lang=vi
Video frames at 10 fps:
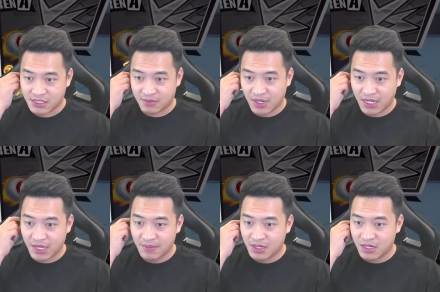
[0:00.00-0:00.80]
10
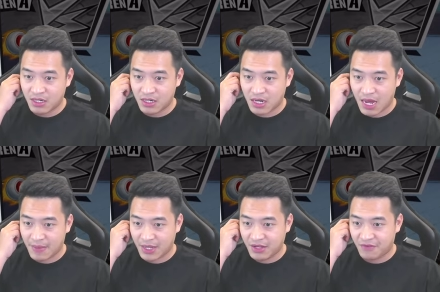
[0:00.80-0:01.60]
kim cương được
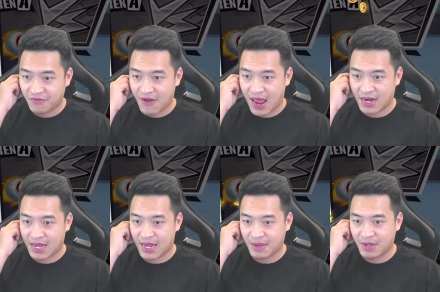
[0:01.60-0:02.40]
22.000 vàng này,
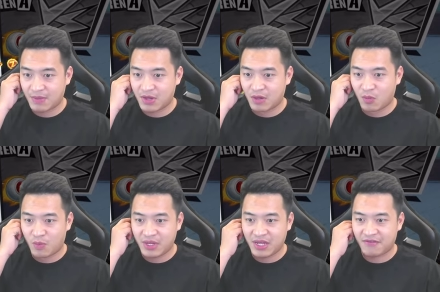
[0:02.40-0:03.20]
20 kim cương
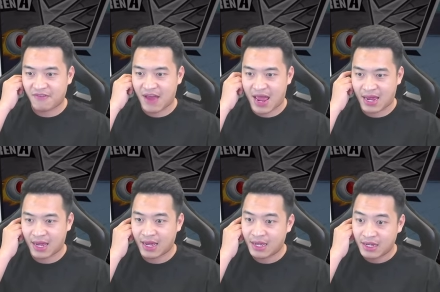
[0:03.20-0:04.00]
40.000 vàng,
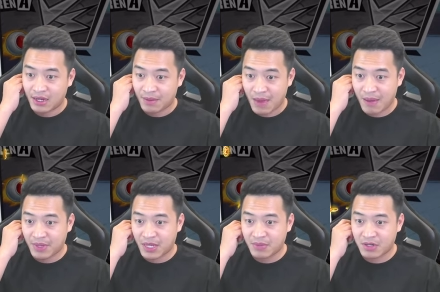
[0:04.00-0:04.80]
30
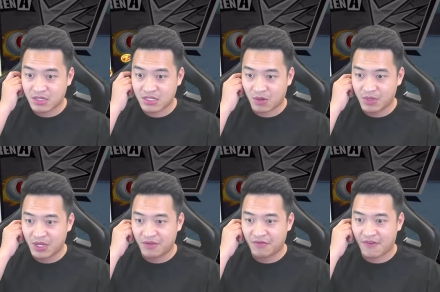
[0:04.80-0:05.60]
kim cương 60.000
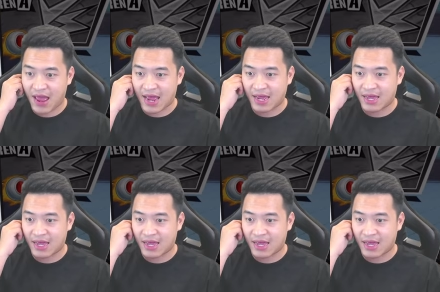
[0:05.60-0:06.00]
vàng.